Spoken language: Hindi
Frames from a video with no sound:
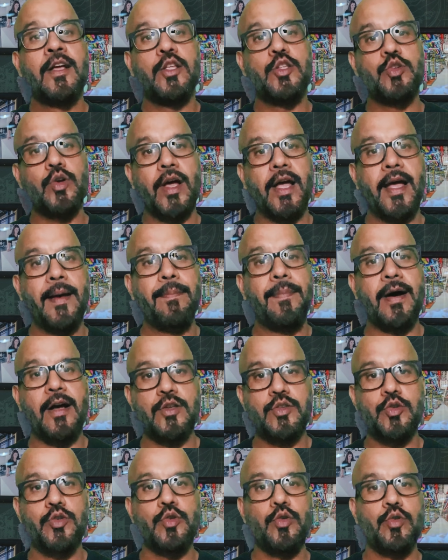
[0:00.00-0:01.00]
जो है पाँच
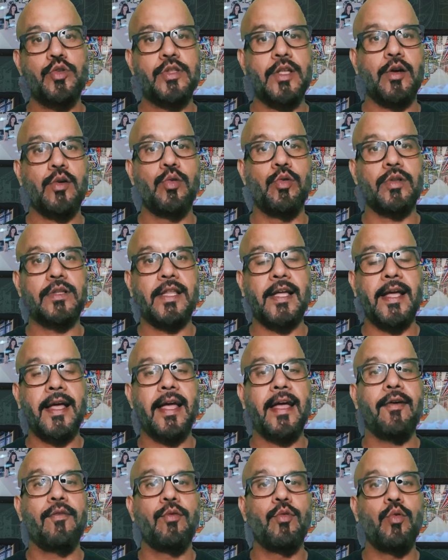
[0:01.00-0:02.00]
सौ यूरो तक होता
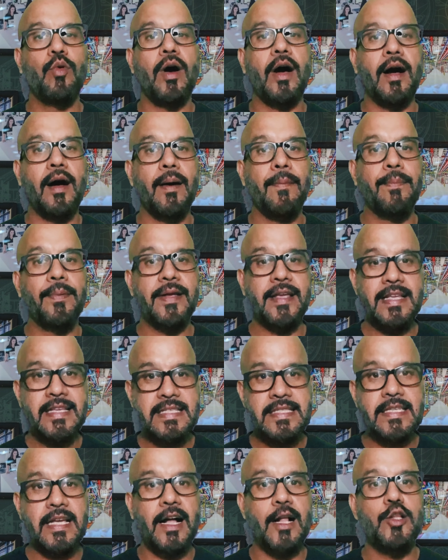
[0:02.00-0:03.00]
है वो आप
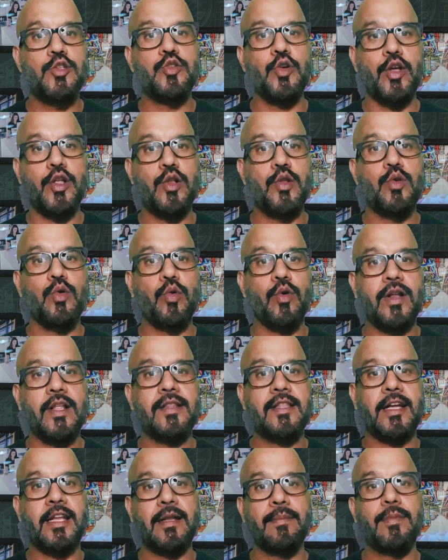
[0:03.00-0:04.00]
इस साल जो इन लोगों ने
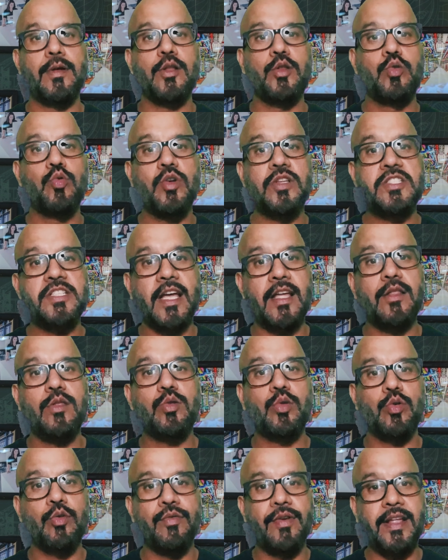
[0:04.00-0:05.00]
तकरीबन दो चैन
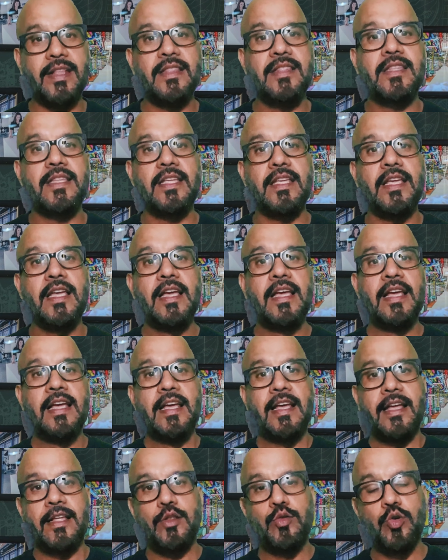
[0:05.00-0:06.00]
तो वेंती
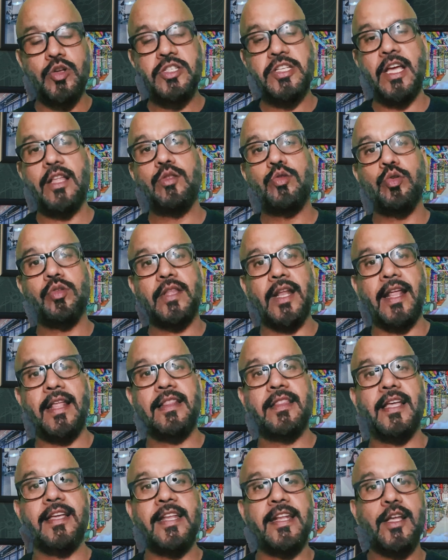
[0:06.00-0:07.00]
तो
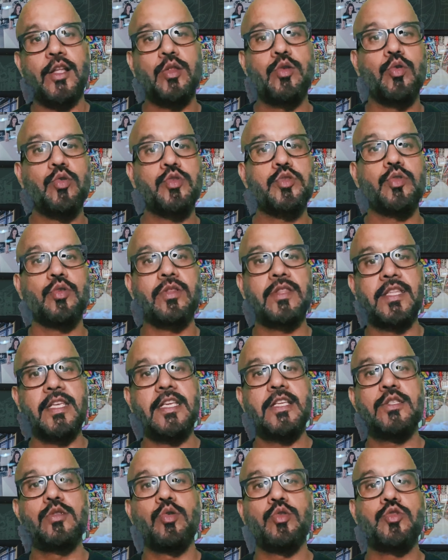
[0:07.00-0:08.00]
त्रेंता यानी कि दो दो सौ
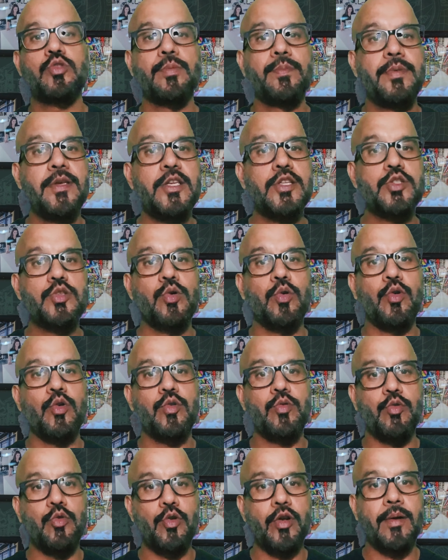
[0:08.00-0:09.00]
तीस सौ बीस यूरो
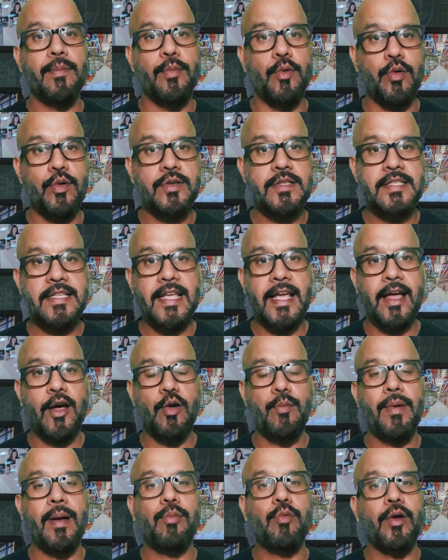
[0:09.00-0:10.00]
उन्होंने बोनस दिया है और
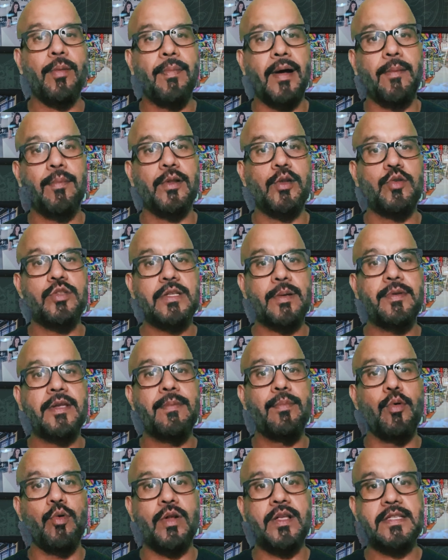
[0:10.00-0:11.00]
मैं आपको एक बात बताऊं जब ये
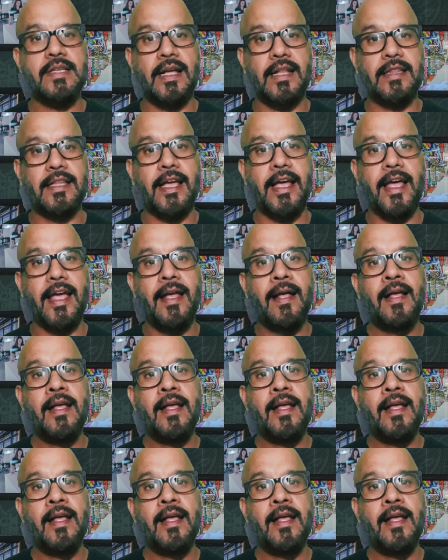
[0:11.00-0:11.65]
बोनस आता है